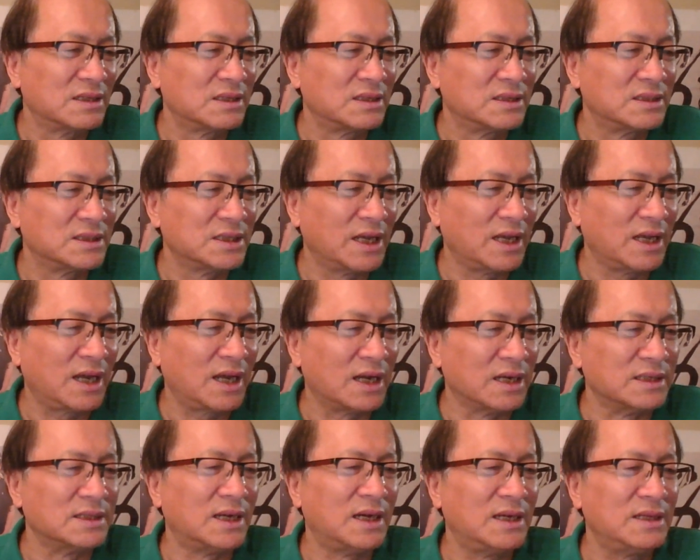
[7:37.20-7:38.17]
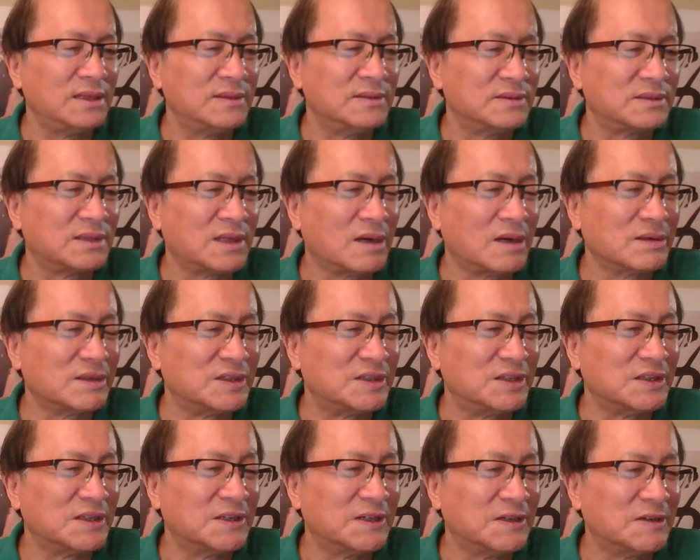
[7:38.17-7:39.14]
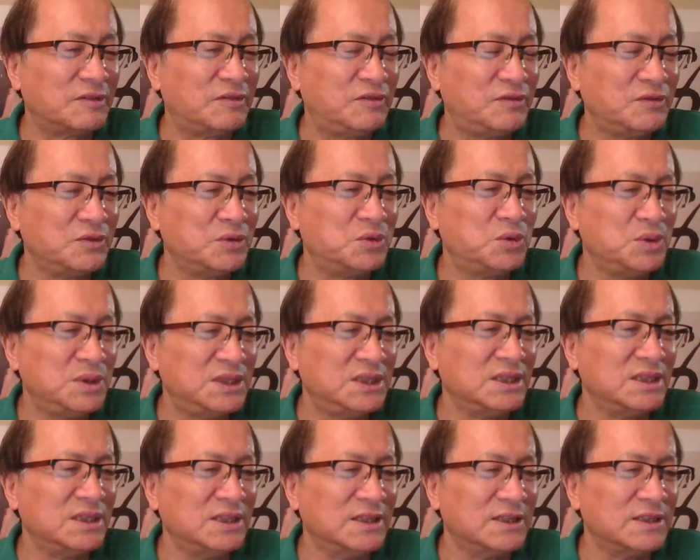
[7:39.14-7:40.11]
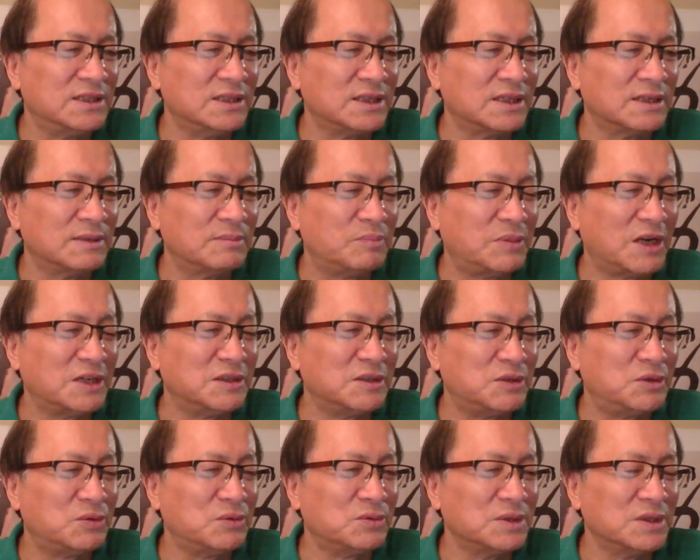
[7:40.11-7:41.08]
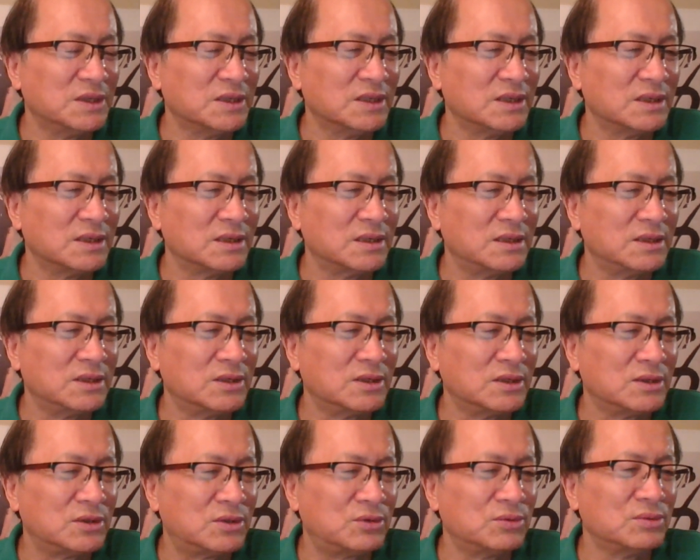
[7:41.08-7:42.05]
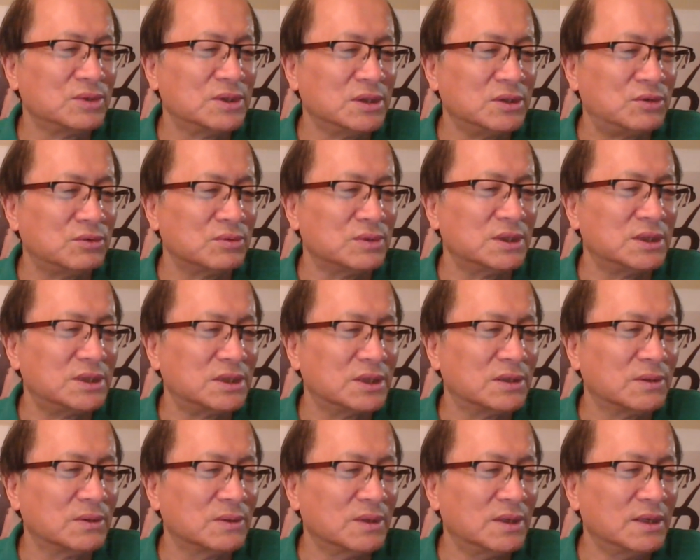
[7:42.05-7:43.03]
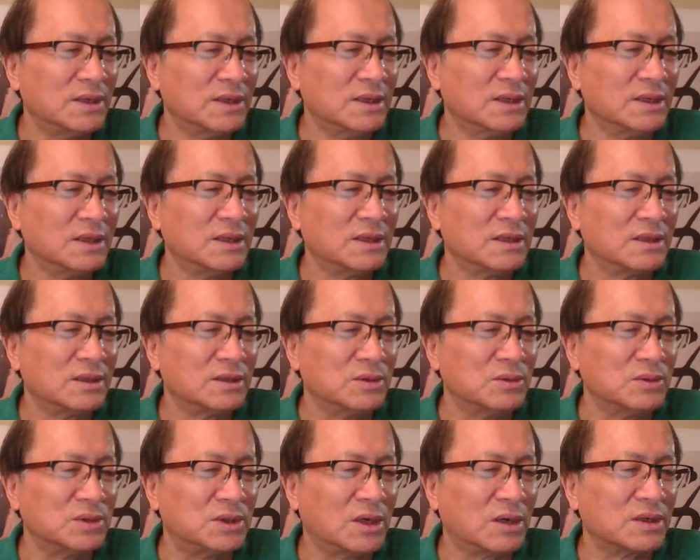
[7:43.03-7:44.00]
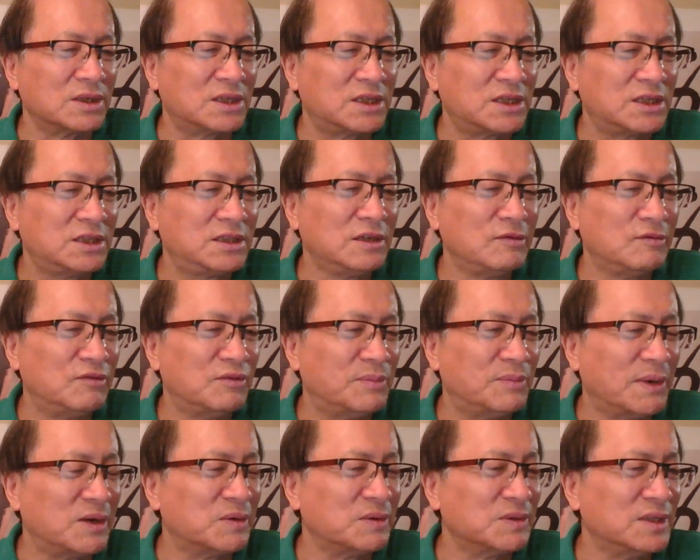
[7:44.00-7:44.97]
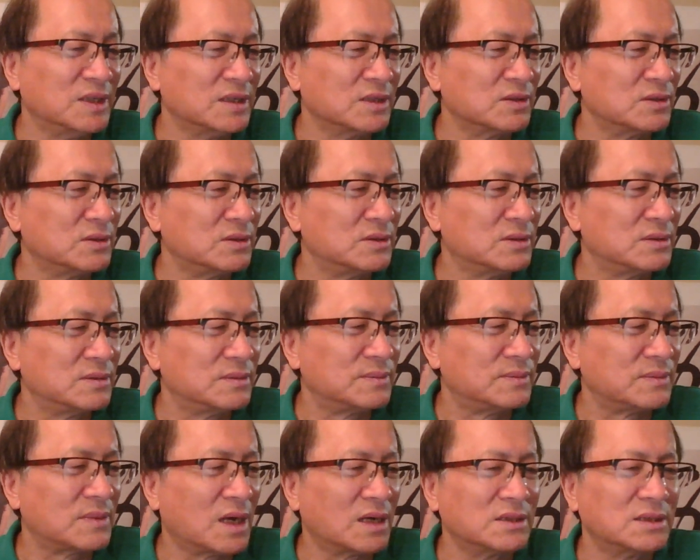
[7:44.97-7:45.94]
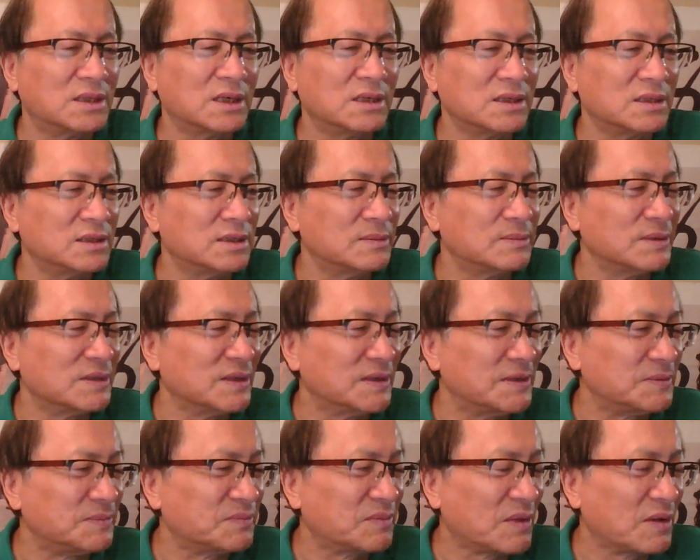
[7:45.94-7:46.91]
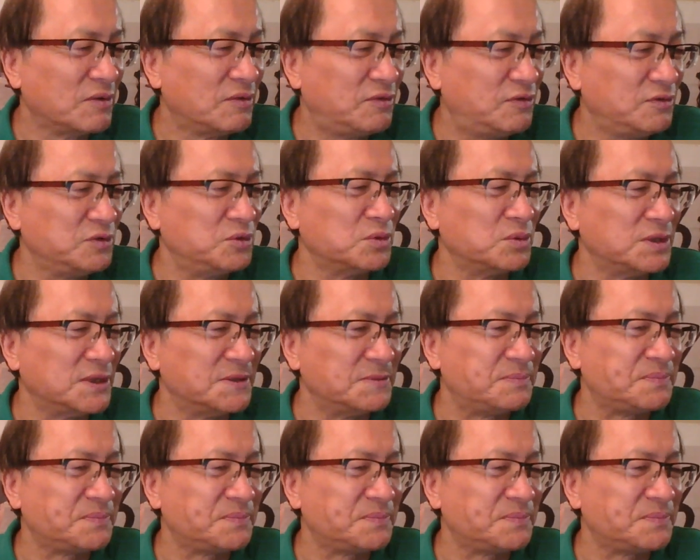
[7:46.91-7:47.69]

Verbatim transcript: 在海南当了这个副局级的这个办事处的书记主任之后，就到了市政府办公厅，当成了什么呢？副主任。